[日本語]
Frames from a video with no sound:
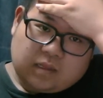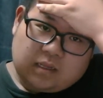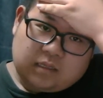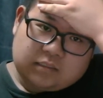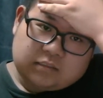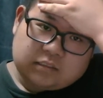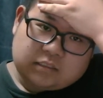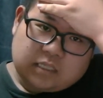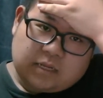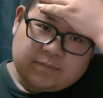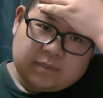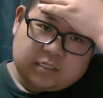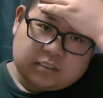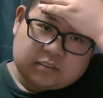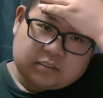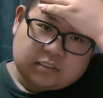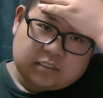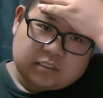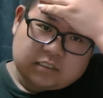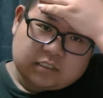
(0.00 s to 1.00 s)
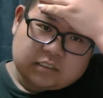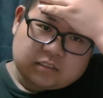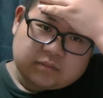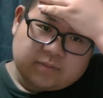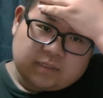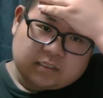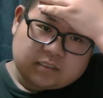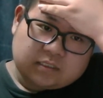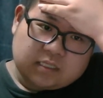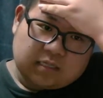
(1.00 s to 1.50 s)
喋りすぎてし
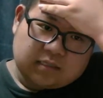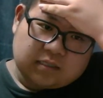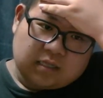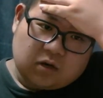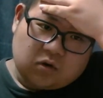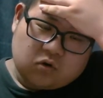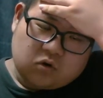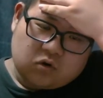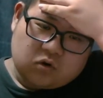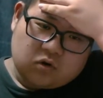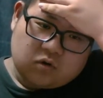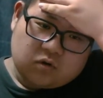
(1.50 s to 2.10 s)
まったんだお